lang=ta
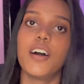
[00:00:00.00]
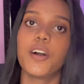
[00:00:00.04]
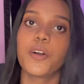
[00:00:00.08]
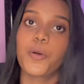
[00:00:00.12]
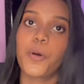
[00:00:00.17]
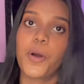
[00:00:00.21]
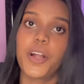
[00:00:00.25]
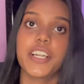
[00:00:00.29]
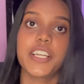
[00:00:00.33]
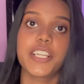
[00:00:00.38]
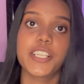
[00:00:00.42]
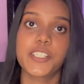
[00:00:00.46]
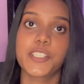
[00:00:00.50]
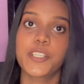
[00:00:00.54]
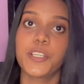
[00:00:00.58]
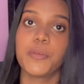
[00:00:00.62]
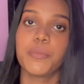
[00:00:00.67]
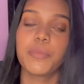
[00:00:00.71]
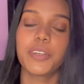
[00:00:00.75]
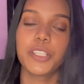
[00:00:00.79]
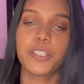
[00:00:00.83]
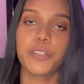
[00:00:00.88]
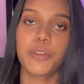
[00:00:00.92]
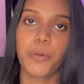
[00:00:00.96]

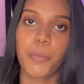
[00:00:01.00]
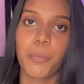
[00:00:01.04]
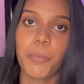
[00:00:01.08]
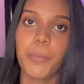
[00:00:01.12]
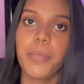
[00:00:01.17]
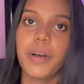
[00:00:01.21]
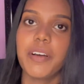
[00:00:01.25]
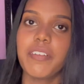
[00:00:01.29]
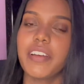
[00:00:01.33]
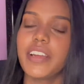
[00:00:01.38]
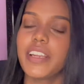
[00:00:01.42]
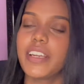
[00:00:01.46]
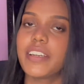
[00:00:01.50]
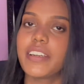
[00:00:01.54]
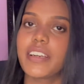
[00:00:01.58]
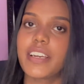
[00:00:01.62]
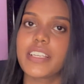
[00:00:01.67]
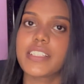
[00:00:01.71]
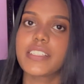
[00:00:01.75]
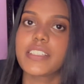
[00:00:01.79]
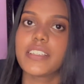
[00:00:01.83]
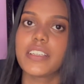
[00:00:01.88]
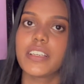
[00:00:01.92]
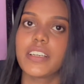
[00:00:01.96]
கான்டென்ட்ஸ்லேயும் வந்து ரொம்பவே
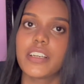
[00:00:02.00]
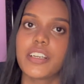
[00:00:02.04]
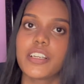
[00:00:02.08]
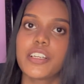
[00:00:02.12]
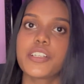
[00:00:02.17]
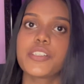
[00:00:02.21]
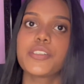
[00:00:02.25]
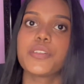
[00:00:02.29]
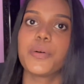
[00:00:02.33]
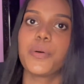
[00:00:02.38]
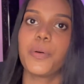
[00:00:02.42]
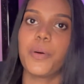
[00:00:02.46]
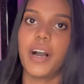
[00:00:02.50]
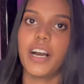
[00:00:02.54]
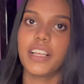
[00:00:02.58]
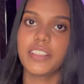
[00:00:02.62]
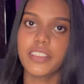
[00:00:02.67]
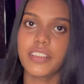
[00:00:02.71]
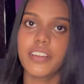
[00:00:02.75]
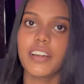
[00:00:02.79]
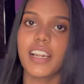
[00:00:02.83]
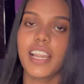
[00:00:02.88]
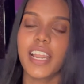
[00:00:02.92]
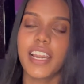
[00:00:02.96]
இன்ட்ரெஸ்ட் இருக்குது ஸோ
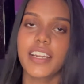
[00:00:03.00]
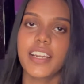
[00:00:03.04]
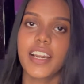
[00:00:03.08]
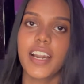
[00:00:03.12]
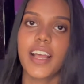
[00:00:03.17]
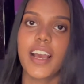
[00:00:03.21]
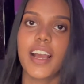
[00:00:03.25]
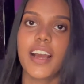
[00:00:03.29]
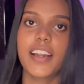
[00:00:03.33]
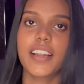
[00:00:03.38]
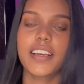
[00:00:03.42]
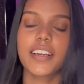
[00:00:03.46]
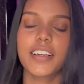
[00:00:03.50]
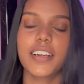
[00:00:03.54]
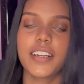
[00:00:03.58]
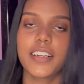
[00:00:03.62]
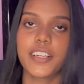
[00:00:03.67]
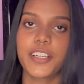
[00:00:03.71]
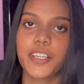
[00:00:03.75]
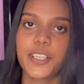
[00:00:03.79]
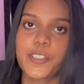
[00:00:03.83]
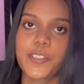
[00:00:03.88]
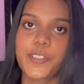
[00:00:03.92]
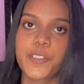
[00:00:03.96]
அது ரிலேட்டடான
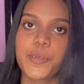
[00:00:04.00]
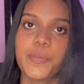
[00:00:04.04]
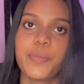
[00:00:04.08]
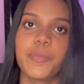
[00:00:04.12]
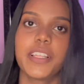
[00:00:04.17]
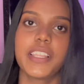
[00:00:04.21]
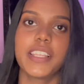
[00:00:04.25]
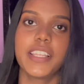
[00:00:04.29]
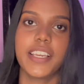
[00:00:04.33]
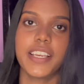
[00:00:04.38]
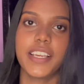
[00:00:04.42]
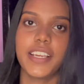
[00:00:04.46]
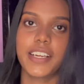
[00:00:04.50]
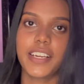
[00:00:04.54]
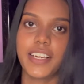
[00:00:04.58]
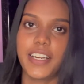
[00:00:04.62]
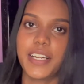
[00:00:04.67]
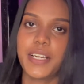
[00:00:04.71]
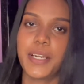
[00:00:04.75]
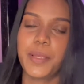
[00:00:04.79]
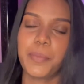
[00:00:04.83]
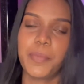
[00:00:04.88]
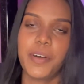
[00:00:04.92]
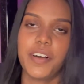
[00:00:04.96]
கண்டென்ட்ஸும் வந்து நீங்கள்
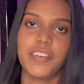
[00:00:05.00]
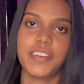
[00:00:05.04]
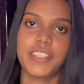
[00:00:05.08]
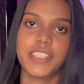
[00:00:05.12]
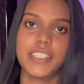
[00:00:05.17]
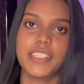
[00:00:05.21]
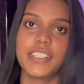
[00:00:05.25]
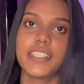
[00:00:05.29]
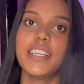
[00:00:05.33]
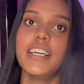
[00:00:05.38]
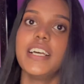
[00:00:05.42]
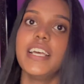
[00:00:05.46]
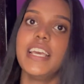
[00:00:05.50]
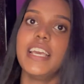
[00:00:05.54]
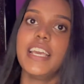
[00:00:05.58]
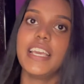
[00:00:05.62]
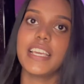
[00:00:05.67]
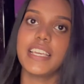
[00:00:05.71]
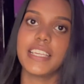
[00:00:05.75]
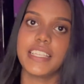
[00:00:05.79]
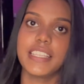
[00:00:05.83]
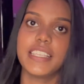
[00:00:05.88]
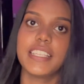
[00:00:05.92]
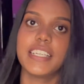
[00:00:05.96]
கண்டிப்பாக வந்து
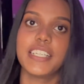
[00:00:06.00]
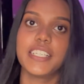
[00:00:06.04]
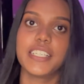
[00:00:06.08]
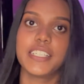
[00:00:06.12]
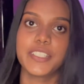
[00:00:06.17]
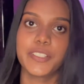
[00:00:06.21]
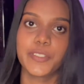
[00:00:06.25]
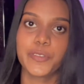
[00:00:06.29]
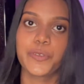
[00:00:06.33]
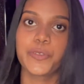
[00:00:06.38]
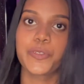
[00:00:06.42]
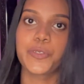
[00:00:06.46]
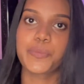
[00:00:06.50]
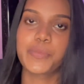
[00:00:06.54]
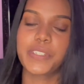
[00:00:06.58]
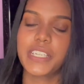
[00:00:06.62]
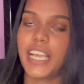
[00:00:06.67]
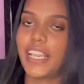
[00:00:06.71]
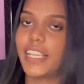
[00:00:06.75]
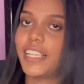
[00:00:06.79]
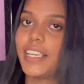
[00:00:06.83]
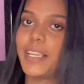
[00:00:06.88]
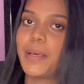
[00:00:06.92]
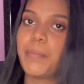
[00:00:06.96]
இந்த யூடியூப்
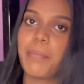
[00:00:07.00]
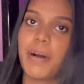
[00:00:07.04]
சேனலில்